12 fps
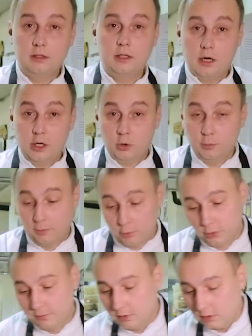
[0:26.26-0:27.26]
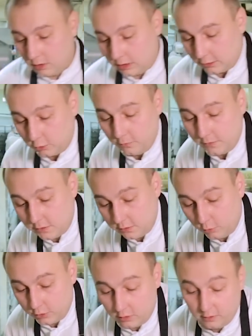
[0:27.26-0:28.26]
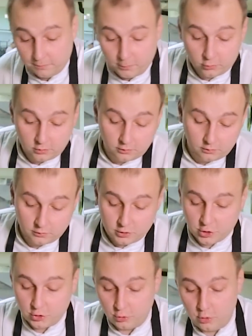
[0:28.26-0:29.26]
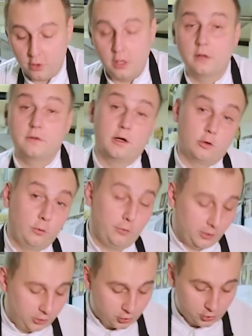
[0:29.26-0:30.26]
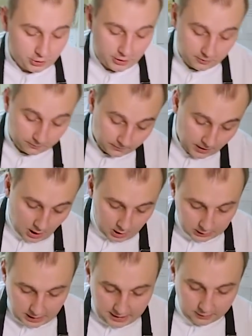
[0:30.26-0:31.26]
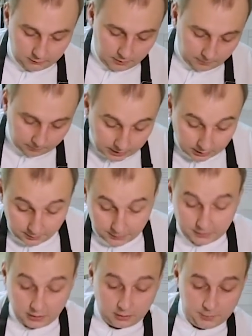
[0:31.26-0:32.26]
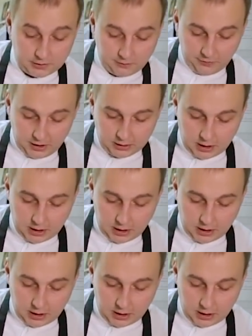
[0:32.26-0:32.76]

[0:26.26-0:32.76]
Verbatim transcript: Дораду мы будем готовить сегодня не просто с чешуей, а с картофельной чешуей. Для этого мне понадобится филе